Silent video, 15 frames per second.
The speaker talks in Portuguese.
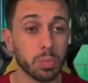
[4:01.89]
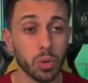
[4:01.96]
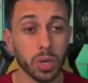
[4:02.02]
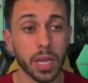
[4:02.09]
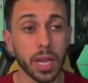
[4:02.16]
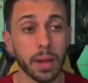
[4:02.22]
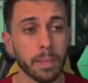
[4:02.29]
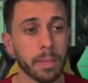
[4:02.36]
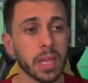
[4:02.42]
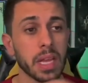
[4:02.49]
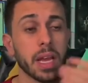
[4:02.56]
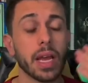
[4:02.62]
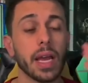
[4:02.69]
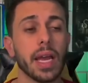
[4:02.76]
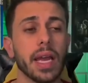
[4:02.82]
Por quê?
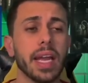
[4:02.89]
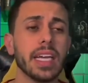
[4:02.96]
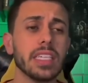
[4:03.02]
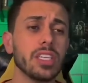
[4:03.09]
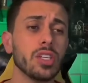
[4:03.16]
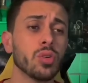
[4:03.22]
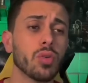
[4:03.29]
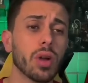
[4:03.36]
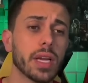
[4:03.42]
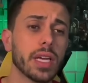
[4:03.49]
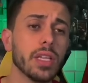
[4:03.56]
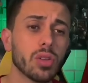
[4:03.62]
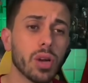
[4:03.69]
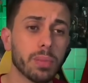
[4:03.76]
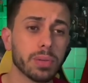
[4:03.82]
Esse jogo
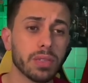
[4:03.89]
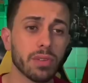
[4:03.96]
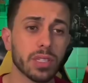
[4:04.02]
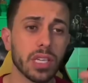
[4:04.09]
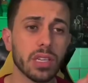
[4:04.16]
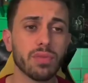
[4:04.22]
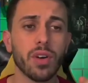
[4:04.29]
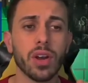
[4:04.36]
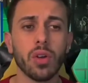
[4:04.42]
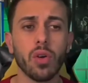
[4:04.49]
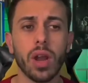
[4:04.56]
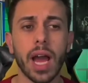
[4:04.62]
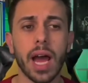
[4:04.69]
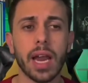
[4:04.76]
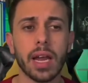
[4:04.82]
aqui, tropa, se vocês forem
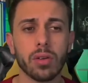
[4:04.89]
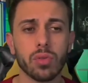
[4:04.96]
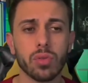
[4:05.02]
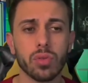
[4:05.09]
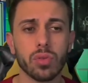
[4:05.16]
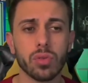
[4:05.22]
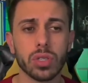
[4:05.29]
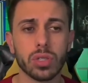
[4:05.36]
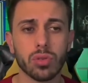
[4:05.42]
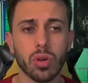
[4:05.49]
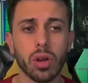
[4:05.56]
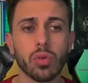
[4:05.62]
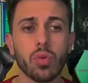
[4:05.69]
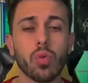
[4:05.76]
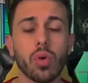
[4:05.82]
olhar lá no
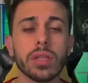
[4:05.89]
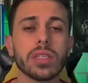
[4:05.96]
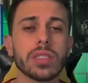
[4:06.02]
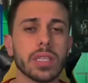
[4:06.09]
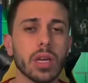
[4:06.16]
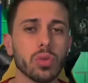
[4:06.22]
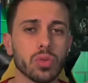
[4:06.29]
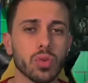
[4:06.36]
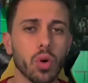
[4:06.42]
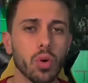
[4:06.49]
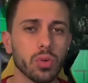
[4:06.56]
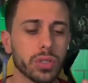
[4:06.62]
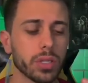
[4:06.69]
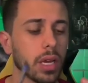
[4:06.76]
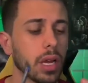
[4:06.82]
histórico, quando que saiu os
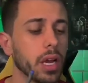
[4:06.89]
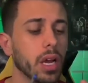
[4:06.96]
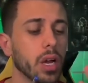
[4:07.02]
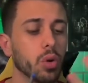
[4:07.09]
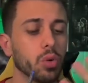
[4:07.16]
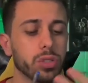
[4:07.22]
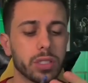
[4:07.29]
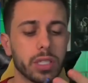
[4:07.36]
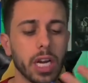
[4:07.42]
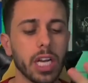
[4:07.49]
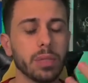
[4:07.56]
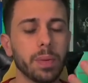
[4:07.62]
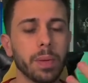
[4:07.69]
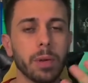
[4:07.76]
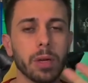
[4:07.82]
gols, os
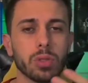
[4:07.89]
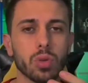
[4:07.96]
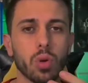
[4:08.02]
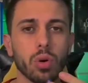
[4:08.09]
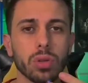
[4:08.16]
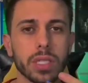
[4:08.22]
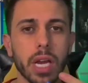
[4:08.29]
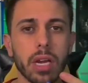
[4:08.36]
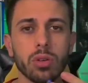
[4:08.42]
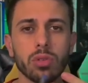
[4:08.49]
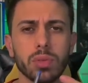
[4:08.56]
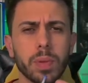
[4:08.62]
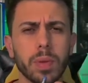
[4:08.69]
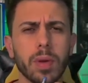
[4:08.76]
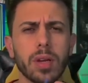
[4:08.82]
três primeiros gols saíram
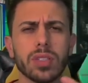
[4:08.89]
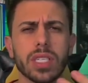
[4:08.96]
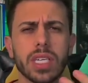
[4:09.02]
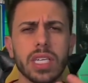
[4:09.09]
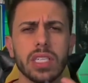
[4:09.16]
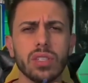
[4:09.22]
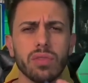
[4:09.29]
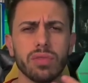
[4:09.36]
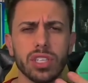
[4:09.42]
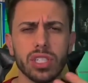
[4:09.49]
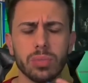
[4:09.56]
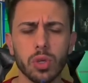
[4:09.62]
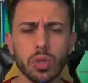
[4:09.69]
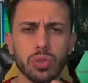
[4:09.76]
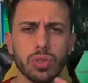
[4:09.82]
nos primeiros 15 ou
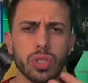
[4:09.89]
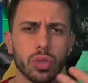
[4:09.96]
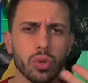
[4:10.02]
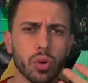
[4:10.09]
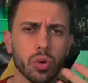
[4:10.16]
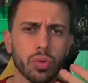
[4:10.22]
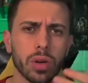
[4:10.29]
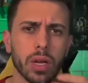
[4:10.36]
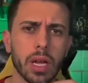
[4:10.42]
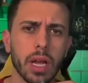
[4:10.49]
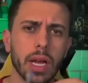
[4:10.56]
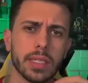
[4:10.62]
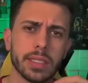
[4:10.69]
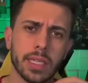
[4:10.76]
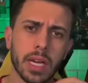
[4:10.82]
20 minutos de jogo.
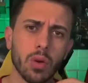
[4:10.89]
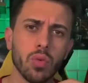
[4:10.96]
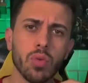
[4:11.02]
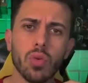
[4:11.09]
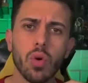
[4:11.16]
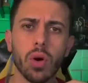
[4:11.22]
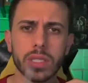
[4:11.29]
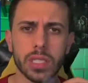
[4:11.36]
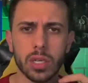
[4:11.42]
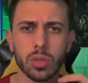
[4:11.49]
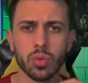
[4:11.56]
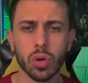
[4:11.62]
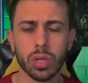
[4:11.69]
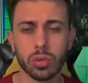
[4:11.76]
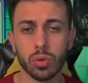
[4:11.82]
Saiu um gol atrás
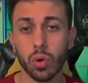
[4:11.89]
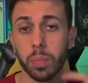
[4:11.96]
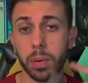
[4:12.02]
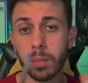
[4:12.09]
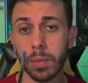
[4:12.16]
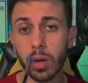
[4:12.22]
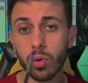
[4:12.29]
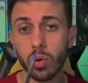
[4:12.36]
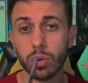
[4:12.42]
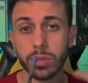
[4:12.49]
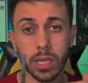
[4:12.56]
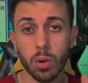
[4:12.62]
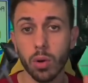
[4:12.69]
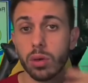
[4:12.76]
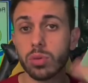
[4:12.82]
do outro. O primeiro gol
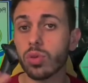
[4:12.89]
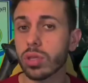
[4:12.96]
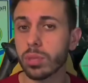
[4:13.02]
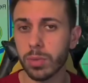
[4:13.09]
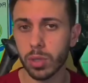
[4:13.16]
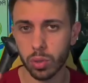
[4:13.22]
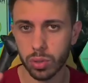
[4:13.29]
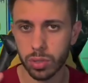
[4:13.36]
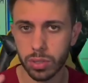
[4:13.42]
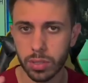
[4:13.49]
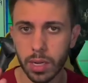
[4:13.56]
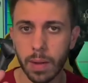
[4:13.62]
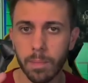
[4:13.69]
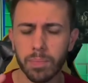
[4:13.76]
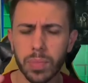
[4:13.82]
saiu aos 8 minutos.
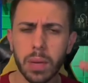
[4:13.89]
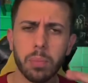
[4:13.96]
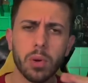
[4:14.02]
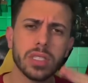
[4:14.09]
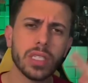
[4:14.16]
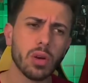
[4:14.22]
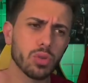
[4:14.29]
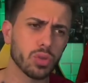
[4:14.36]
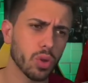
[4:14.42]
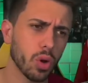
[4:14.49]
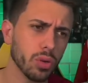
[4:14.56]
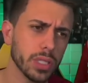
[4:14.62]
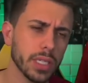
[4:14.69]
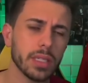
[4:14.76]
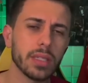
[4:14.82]
Depois, aos
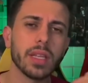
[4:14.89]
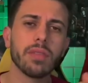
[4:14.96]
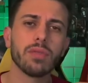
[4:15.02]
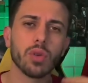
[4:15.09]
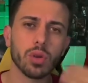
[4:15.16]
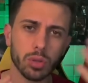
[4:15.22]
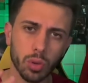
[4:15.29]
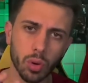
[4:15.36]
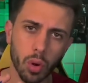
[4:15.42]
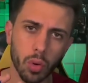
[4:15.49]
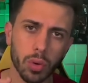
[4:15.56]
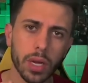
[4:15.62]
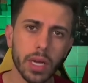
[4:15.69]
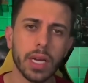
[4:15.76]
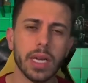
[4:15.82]
11, teve outro
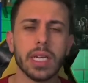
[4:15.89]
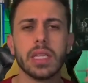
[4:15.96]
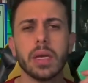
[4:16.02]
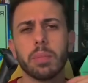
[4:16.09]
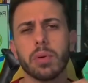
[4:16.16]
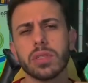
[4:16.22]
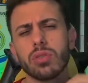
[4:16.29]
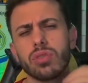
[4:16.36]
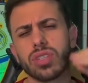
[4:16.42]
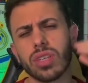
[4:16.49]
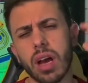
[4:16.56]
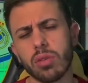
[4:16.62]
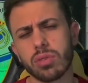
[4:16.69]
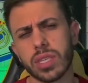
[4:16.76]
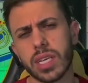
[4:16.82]
gol. E depois,
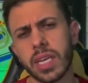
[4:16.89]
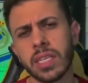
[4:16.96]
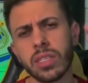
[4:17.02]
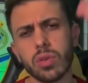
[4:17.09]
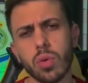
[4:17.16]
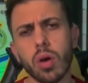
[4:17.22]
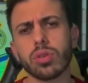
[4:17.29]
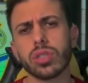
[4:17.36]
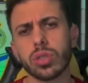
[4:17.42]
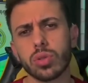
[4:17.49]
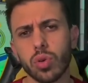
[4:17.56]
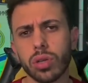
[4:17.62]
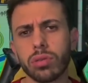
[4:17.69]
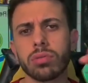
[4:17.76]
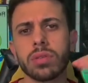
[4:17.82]
aos, 15 ou aos
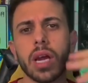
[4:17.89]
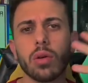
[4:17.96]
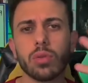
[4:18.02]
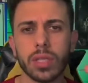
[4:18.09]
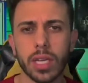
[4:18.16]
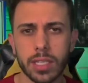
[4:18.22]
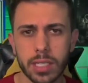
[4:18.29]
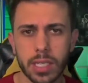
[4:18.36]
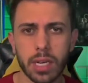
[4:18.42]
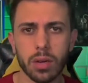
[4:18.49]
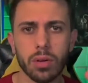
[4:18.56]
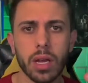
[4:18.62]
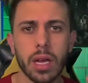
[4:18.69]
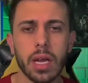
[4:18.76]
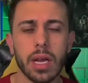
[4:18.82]
18, saiu o terceiro.
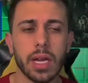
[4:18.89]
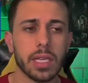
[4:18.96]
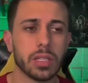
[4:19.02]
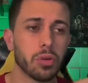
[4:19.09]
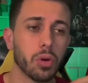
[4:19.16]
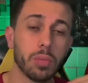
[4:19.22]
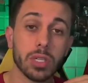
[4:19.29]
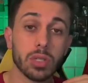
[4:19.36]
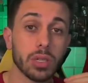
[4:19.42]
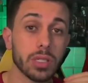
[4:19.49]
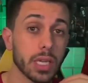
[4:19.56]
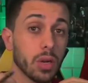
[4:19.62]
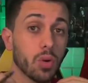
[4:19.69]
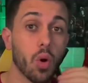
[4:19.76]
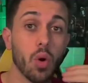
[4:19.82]
Então começou a
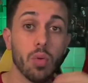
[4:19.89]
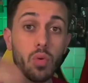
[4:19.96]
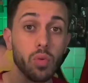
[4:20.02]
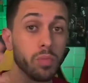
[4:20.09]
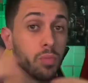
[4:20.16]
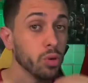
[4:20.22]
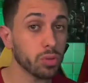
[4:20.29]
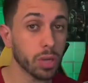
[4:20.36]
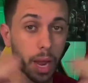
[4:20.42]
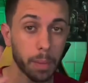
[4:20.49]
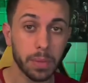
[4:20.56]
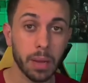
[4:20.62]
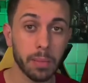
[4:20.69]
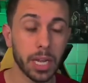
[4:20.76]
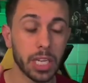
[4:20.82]
sair gol muito
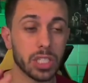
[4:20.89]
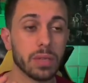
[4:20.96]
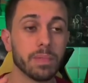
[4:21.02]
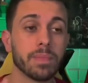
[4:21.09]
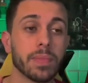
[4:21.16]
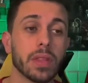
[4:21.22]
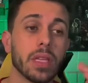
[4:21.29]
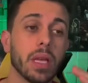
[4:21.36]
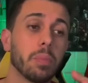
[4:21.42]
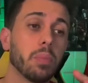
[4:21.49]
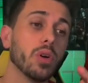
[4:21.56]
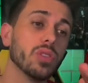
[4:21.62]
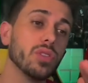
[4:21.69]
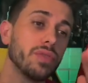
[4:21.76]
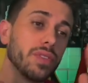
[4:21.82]
rapidamente.
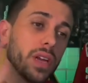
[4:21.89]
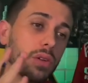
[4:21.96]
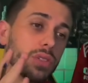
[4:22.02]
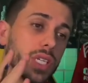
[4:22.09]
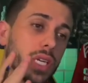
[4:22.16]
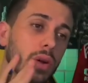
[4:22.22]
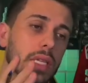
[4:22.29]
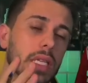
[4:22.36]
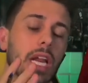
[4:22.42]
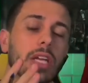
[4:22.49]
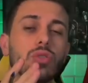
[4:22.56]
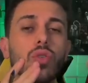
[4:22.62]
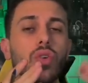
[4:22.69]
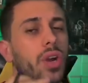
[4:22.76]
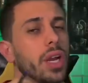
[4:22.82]
Depois, no finalzinho, o
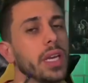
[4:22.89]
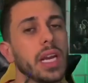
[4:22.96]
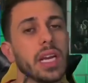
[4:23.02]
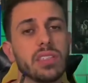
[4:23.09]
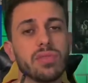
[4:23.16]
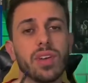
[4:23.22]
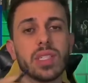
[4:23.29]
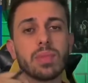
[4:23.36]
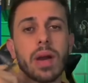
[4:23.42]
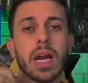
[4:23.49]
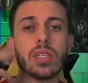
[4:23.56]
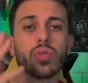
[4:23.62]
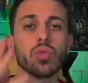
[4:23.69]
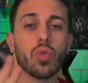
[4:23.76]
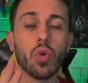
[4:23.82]
Atlético Goianiense fez
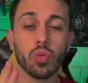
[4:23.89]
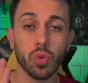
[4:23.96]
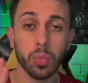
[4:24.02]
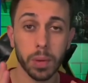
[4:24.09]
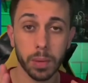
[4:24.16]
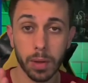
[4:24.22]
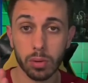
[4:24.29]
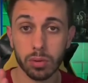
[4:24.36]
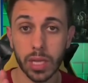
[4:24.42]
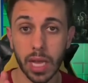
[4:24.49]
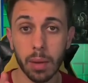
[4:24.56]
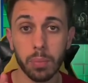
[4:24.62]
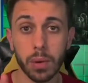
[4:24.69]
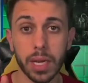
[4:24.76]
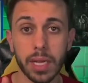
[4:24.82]
mais um gol no primeiro
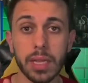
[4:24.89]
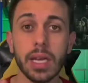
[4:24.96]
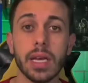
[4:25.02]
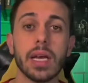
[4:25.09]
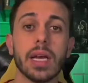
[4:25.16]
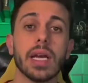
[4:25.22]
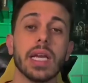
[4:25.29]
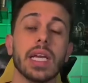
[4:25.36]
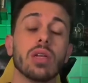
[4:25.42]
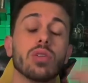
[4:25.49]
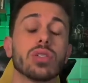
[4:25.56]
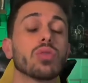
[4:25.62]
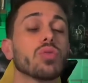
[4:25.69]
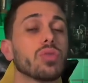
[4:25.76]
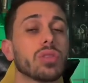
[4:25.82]
tempo ainda. E no
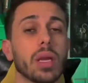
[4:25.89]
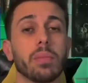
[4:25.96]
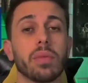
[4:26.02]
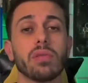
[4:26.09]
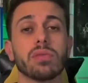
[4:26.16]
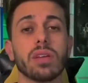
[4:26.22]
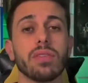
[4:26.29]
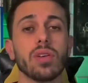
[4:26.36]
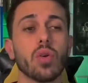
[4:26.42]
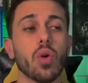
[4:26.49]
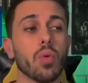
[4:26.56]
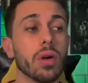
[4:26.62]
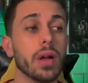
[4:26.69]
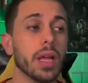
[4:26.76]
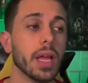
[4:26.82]
segundo tempo não teve
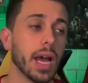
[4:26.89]
gol.